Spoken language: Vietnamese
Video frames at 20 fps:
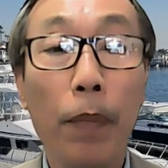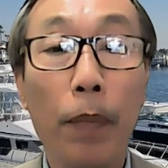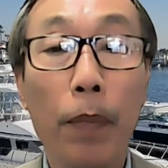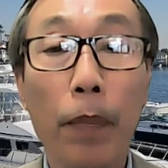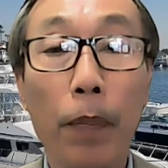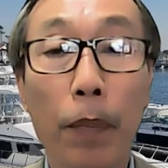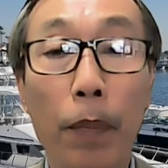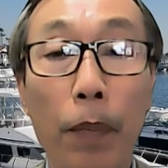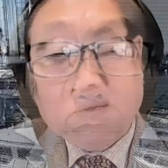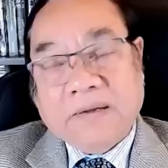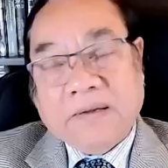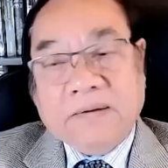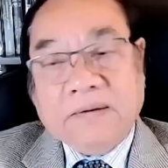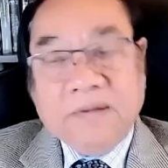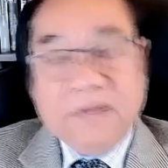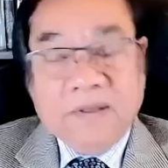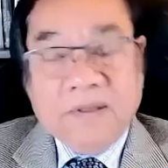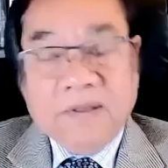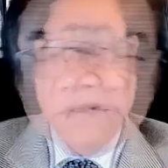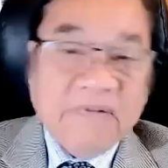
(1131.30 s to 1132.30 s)
vâng
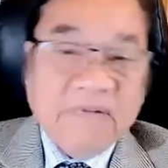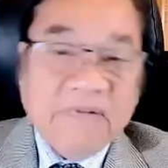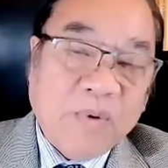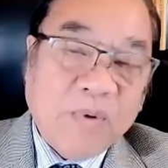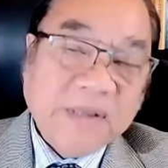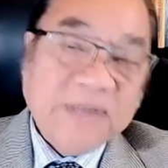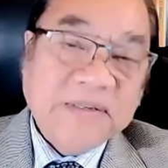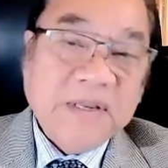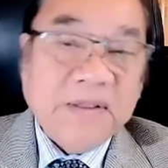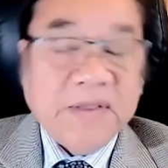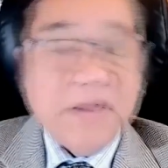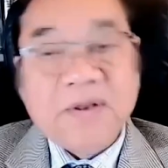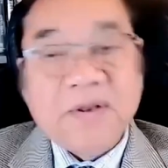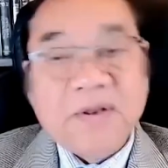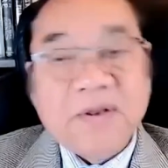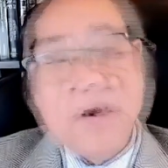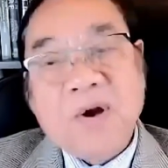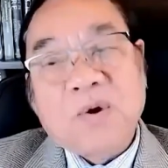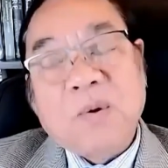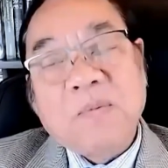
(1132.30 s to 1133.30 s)
và một cái chi tiết nữa
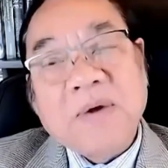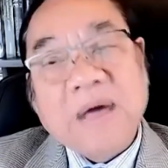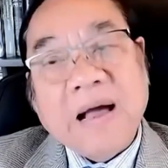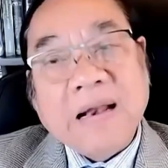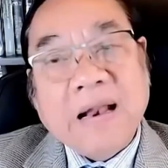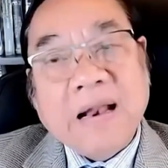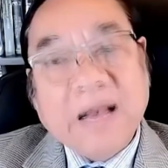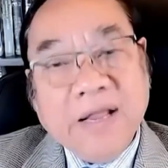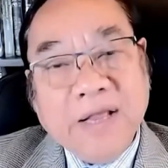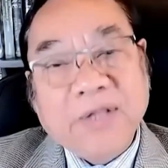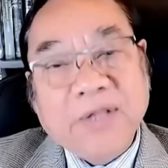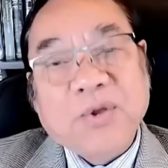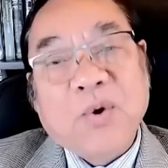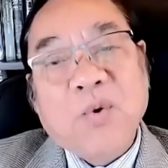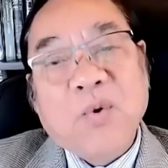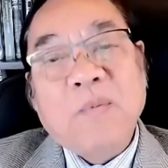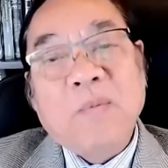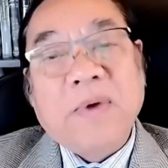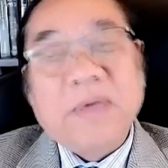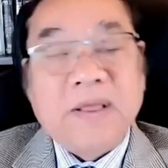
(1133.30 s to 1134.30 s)
cũng khá là lý thú
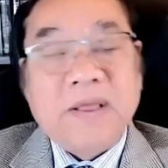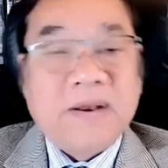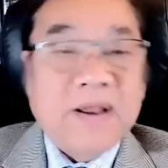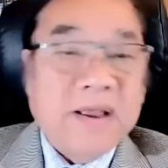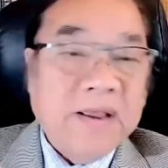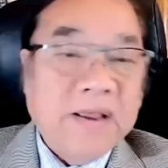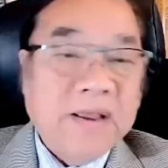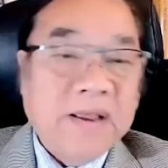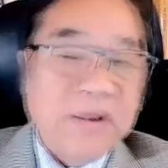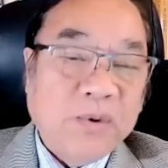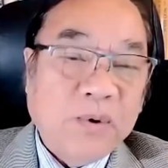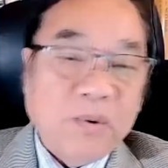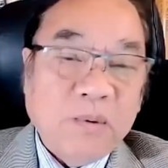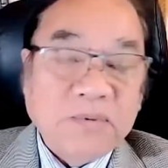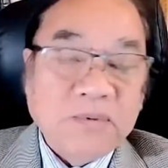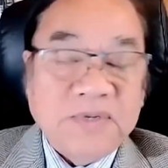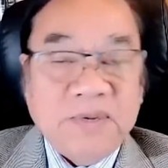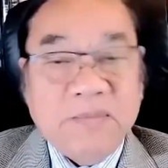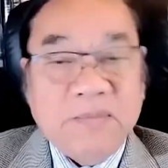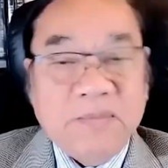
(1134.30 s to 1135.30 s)
mà nhân đây tôi cũng
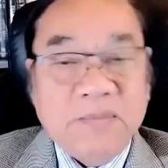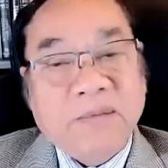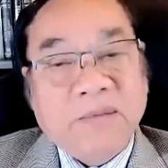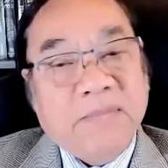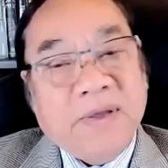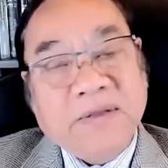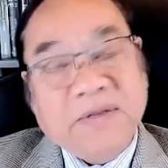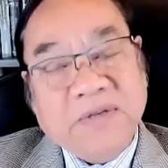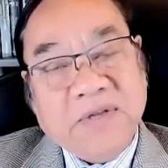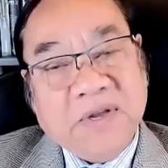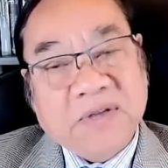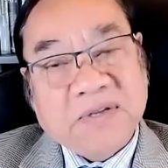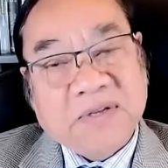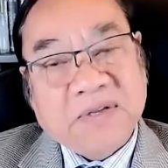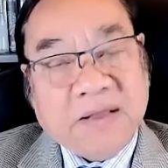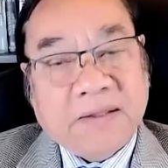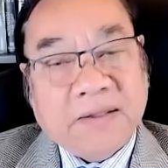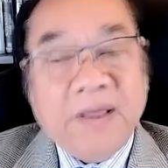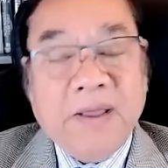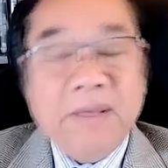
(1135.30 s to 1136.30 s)
xin mời anh Bình chia
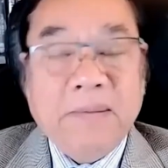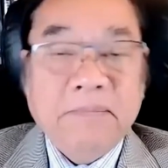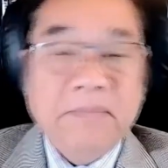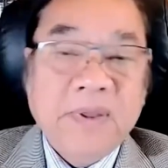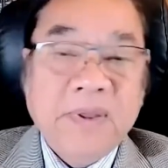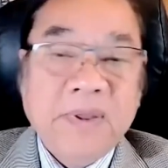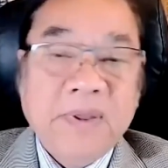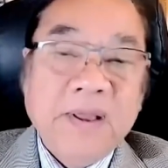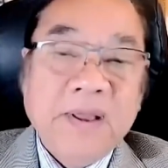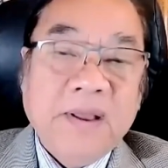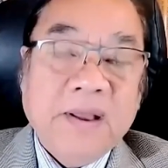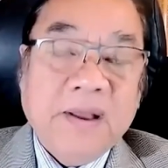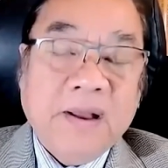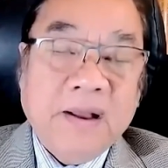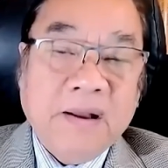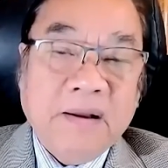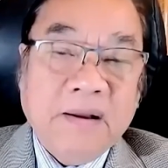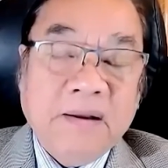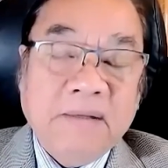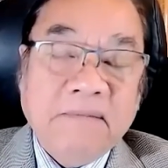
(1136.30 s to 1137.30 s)
sẻ thêm
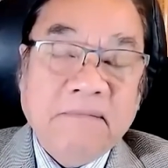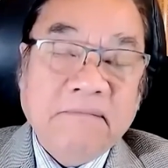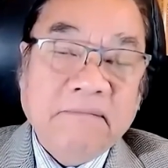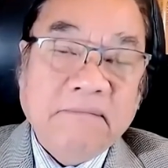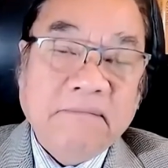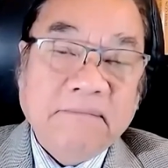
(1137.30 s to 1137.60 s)
uh,